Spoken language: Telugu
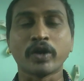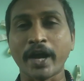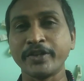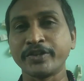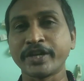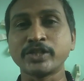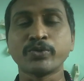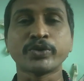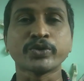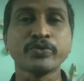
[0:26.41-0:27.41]
ఒక ఐదు
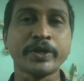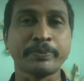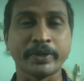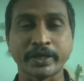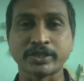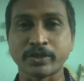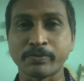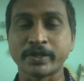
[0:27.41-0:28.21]
కేజీల వరకు వెయిట్ పెరగచ్చు